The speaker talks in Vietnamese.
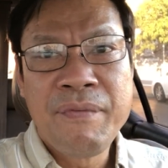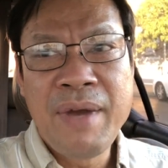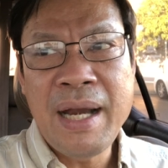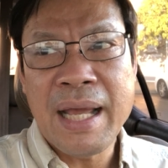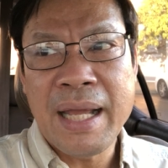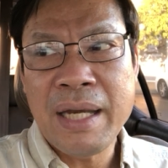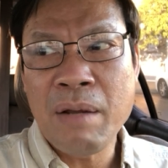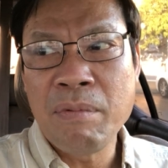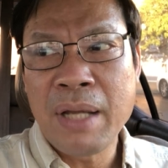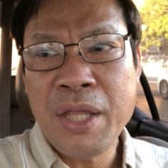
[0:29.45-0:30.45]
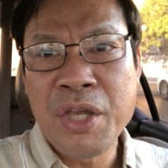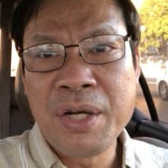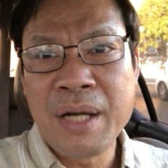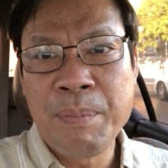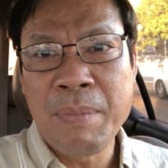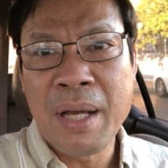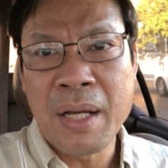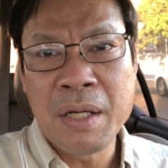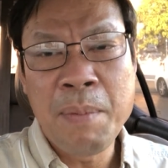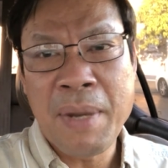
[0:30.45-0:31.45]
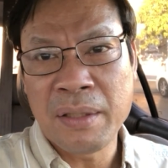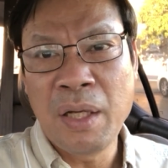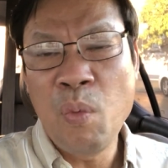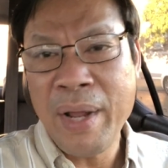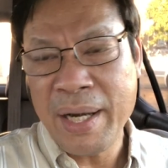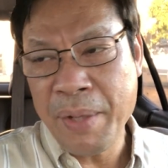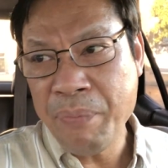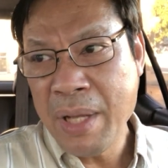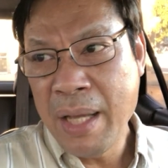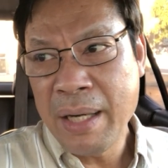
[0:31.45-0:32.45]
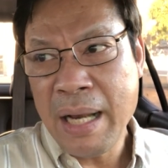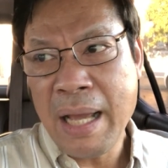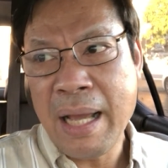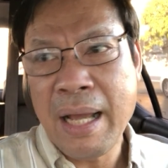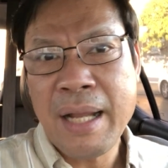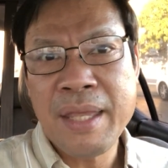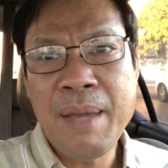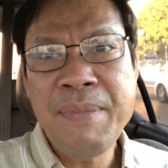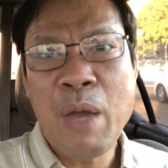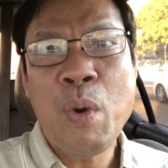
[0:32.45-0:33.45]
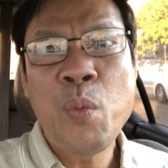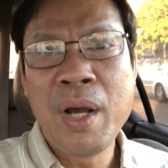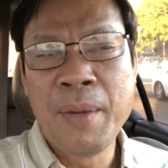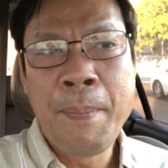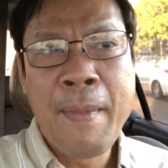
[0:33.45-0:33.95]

với lại trong cái chương trình mà gương mặt thương quen đó là chiếm giải quán quân